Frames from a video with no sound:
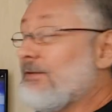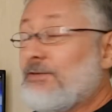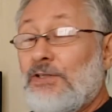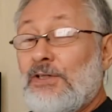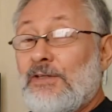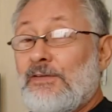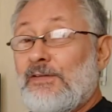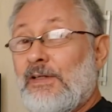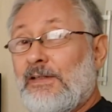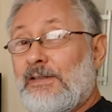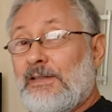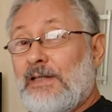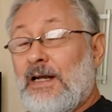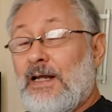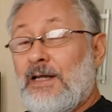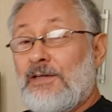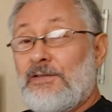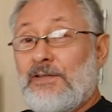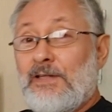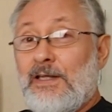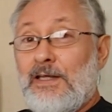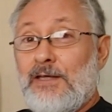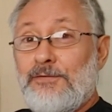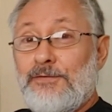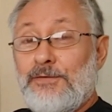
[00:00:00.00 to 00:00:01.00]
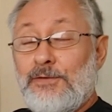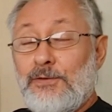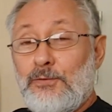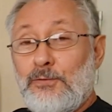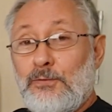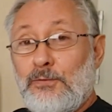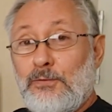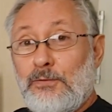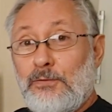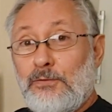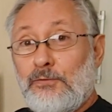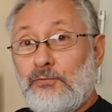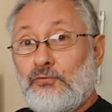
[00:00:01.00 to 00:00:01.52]
dias atrás teve
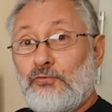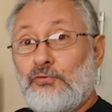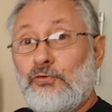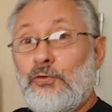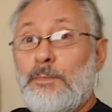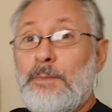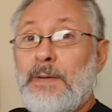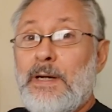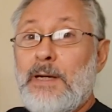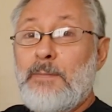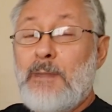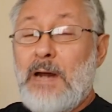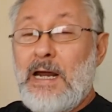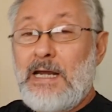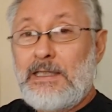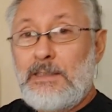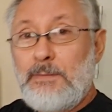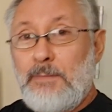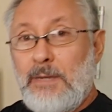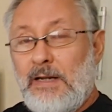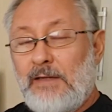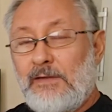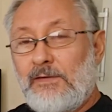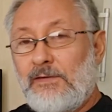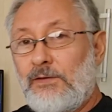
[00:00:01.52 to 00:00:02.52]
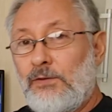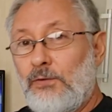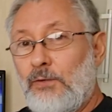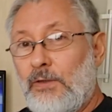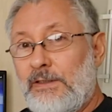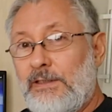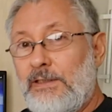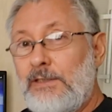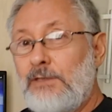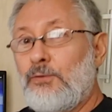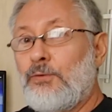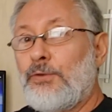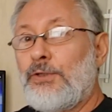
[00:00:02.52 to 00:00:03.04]
o Superbike Brasil
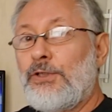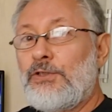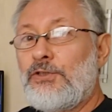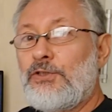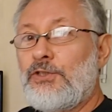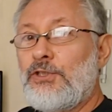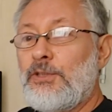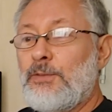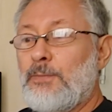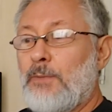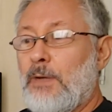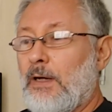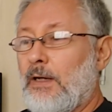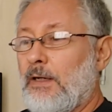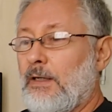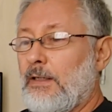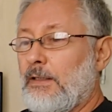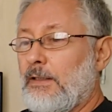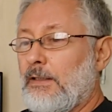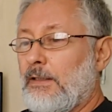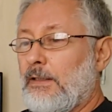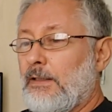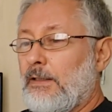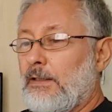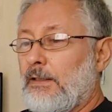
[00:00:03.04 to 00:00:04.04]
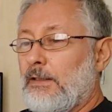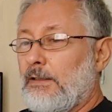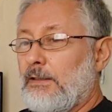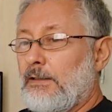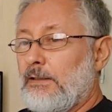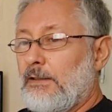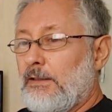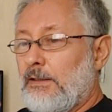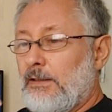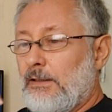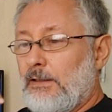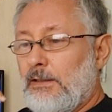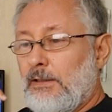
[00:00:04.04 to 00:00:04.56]
aqui em Curitiba.
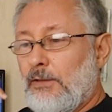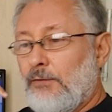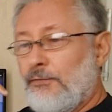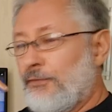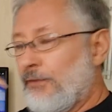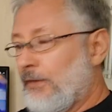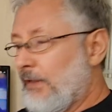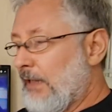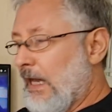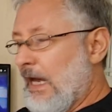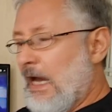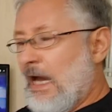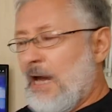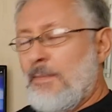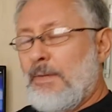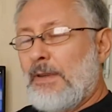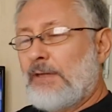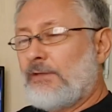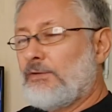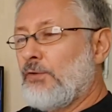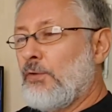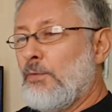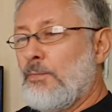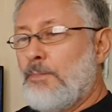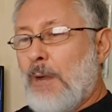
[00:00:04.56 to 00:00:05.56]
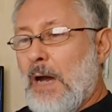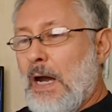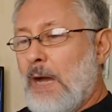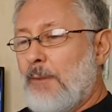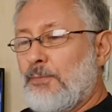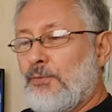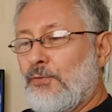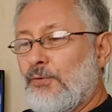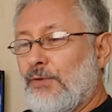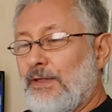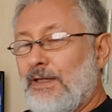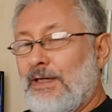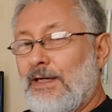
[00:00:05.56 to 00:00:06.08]
E eu fui lá, bati um
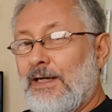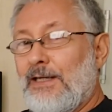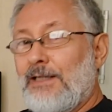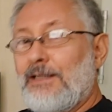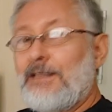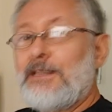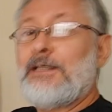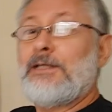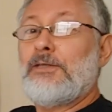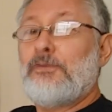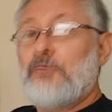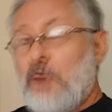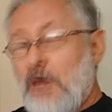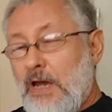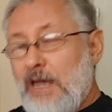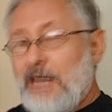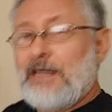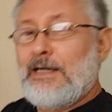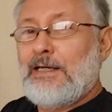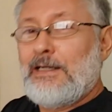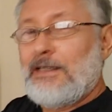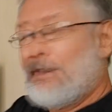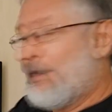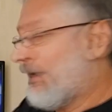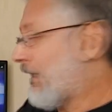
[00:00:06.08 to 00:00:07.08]
papo com ele, e não é que ele